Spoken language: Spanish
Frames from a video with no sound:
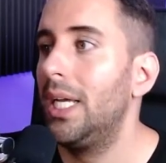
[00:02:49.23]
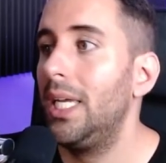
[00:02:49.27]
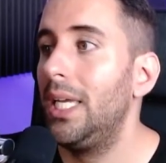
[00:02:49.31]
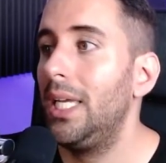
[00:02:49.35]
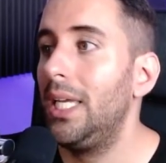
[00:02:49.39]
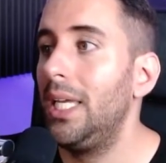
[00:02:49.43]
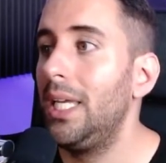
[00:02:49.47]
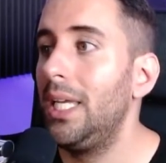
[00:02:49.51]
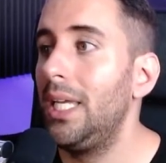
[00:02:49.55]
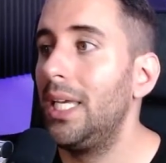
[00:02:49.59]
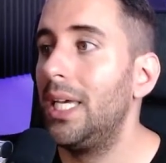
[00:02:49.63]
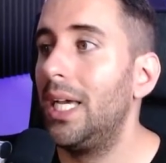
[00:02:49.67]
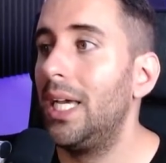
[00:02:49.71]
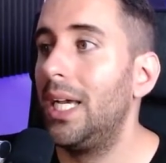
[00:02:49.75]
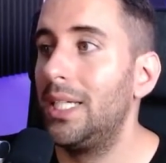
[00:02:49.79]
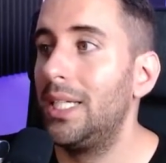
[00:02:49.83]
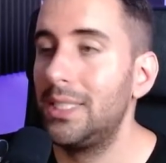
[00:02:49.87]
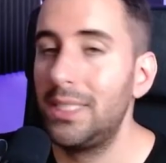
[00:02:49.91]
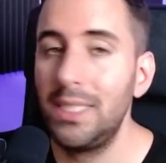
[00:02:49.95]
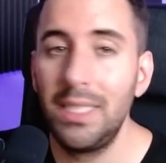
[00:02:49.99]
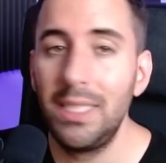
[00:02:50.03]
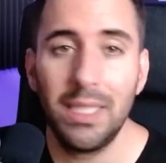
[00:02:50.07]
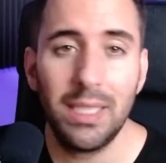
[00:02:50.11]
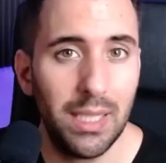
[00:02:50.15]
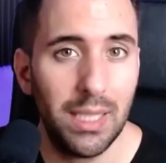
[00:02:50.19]
Y
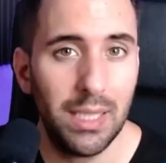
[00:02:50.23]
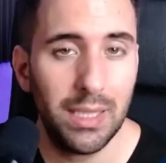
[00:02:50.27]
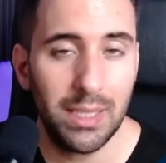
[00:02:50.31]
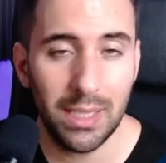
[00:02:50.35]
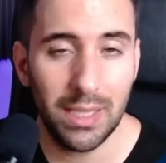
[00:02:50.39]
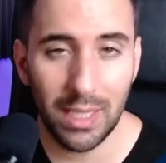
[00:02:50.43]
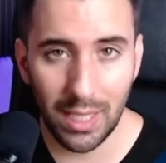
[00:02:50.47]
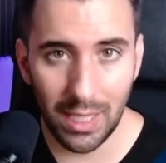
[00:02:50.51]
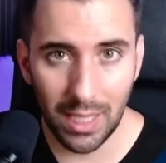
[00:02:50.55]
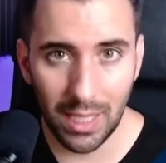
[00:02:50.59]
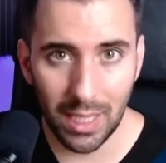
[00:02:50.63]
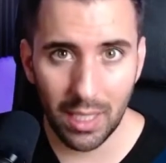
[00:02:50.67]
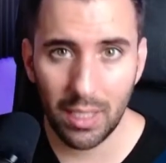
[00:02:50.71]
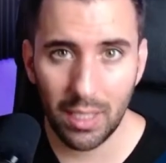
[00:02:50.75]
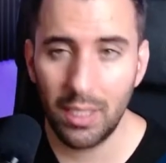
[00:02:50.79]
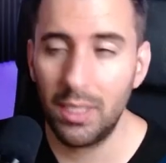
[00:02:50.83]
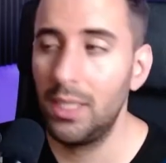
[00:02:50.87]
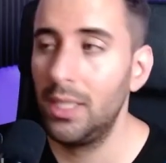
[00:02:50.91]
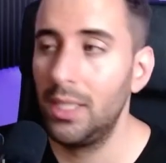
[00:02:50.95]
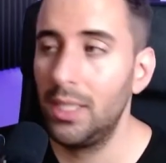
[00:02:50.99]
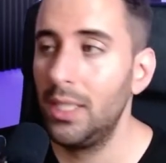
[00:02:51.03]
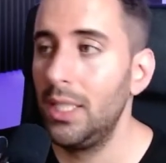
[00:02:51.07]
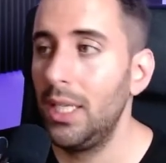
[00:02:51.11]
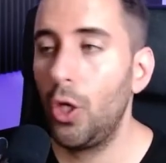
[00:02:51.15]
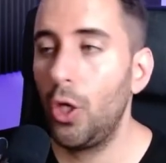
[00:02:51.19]
así sería
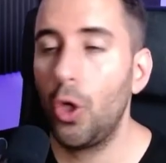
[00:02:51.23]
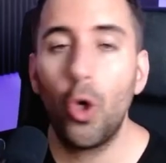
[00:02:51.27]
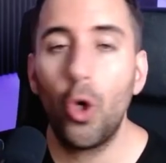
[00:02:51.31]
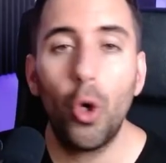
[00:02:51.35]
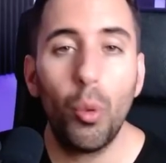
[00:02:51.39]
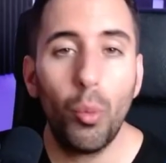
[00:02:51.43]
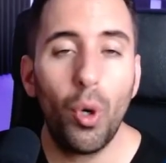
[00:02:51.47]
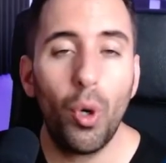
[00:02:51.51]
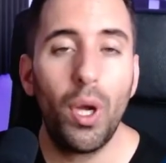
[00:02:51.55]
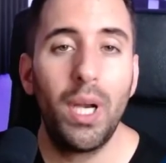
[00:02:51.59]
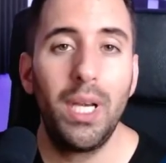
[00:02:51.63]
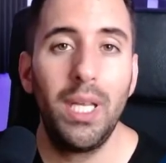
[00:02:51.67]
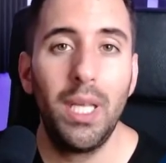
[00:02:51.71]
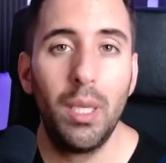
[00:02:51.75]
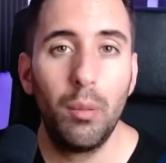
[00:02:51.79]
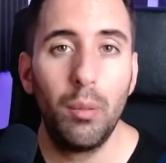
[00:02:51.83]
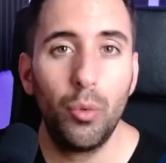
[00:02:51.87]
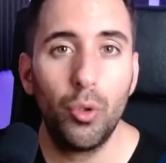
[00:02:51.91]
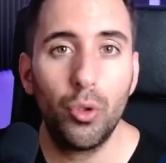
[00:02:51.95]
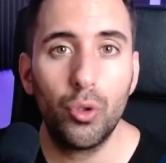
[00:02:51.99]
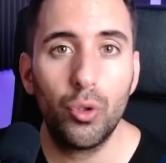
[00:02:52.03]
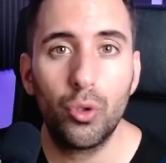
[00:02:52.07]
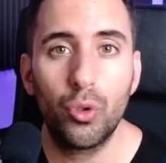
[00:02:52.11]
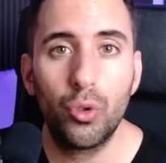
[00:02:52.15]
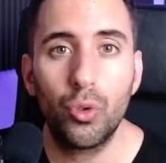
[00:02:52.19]
cómo
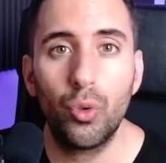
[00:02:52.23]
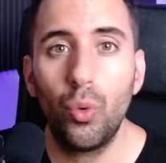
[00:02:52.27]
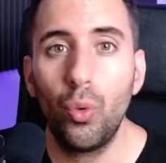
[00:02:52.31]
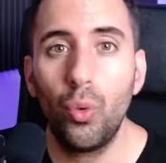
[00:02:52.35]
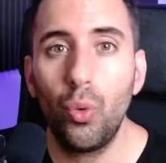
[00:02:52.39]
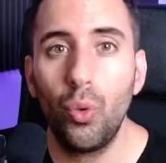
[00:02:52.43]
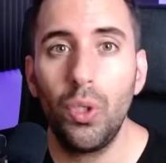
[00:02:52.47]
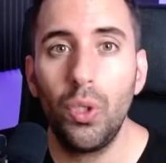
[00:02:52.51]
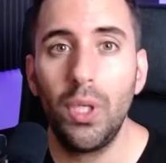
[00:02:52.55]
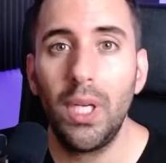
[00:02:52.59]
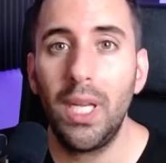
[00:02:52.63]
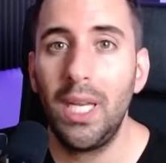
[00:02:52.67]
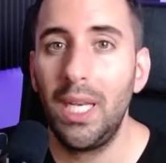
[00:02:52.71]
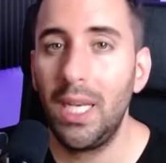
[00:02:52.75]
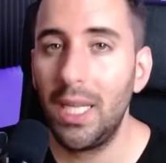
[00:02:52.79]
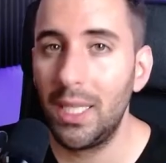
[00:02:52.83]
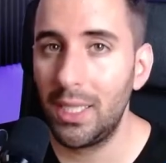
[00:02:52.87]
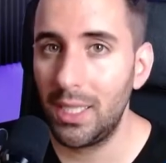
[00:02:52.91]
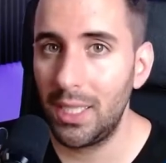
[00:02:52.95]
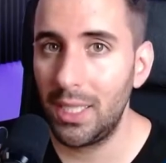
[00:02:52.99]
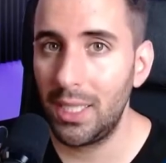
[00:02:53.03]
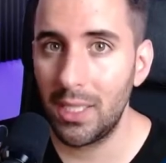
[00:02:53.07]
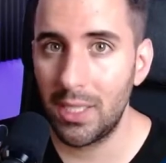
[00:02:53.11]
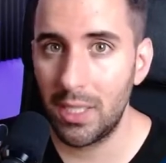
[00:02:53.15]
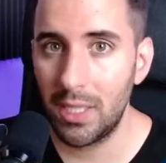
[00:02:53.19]
haríamos un
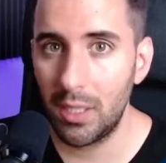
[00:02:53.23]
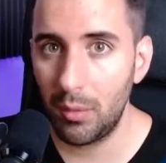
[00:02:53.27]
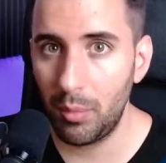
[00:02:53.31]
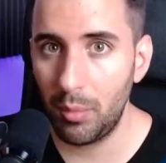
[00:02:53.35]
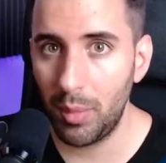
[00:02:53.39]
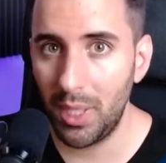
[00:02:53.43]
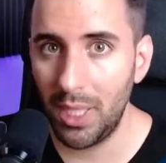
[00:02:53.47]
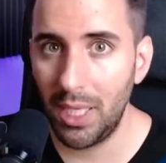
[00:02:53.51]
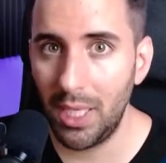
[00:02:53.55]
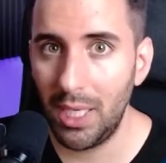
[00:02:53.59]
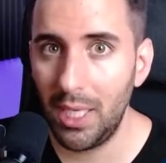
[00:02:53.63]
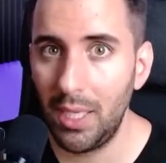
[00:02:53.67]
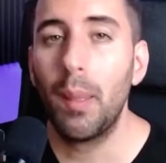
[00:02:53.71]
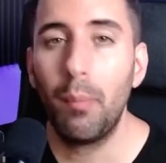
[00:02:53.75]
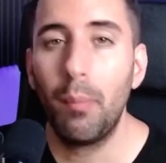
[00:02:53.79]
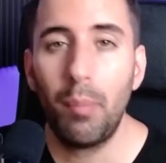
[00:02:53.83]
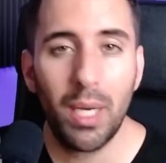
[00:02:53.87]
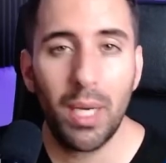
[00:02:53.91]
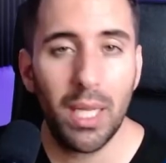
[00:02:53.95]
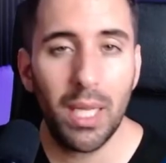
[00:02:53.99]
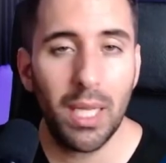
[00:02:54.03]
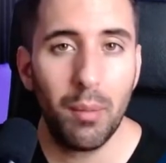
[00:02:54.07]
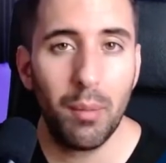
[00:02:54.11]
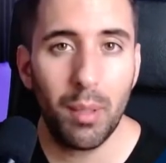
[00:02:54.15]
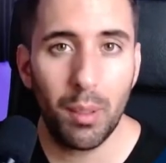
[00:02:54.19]
enlace en HTML
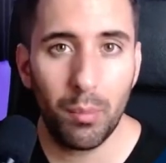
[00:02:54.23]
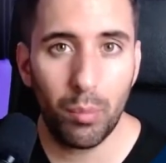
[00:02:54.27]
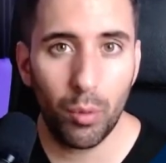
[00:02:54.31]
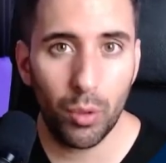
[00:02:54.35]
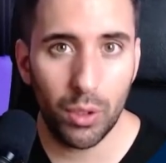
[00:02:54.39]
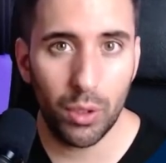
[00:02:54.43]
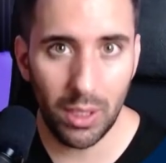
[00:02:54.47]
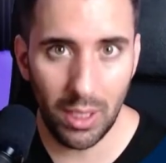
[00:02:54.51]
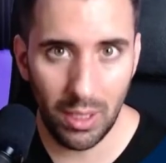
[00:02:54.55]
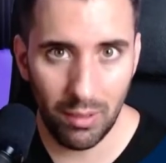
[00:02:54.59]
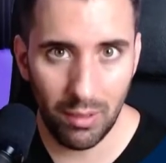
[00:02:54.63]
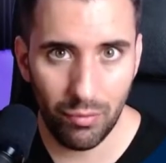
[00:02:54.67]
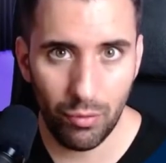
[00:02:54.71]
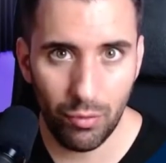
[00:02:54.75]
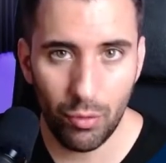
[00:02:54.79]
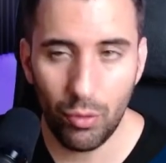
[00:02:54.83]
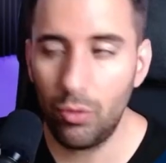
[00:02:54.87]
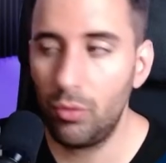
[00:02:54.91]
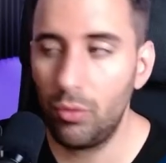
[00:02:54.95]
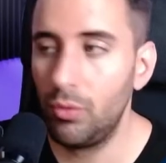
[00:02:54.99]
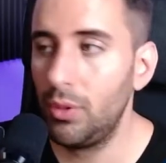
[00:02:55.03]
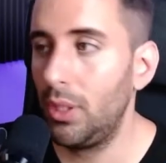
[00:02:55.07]
para llamar por teléfono.